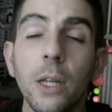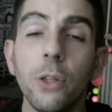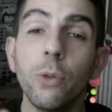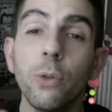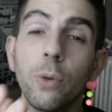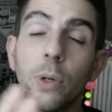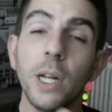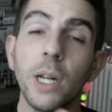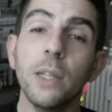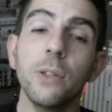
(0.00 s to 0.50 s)

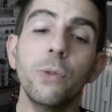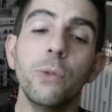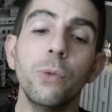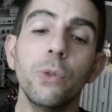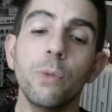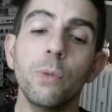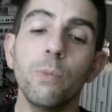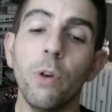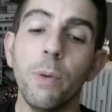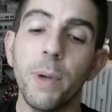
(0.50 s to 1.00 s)
Donc
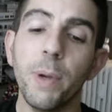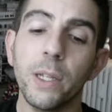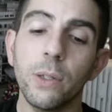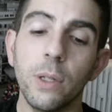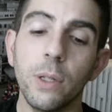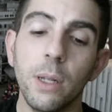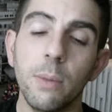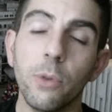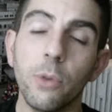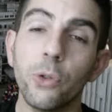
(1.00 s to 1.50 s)
l'astuce, moi
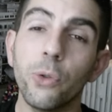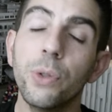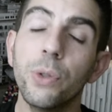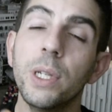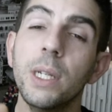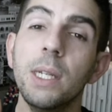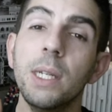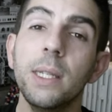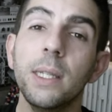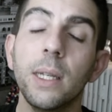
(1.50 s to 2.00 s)
personnellement
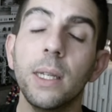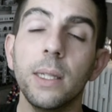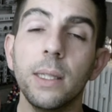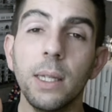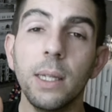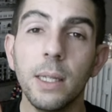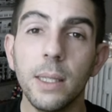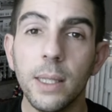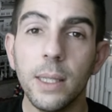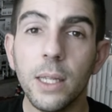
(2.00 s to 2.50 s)
j'utilise
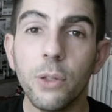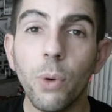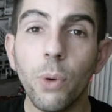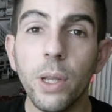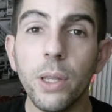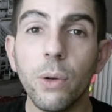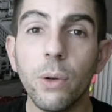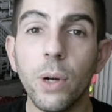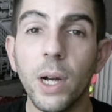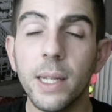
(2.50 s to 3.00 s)
des
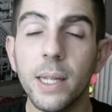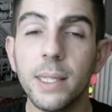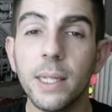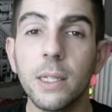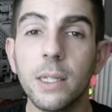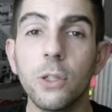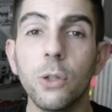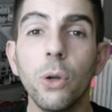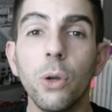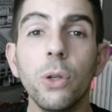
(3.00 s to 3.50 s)
nettoyants à
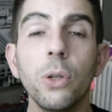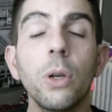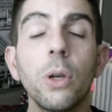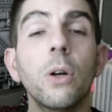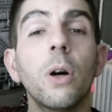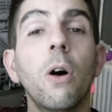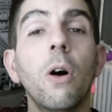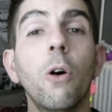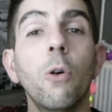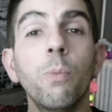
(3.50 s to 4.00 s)
sextoy
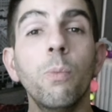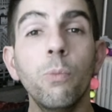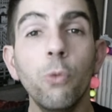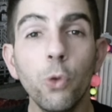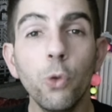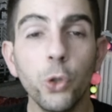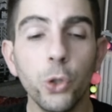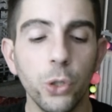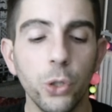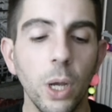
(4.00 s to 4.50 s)
en
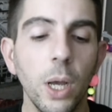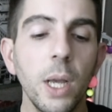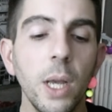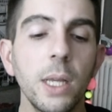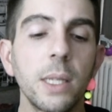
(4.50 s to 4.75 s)
mousse,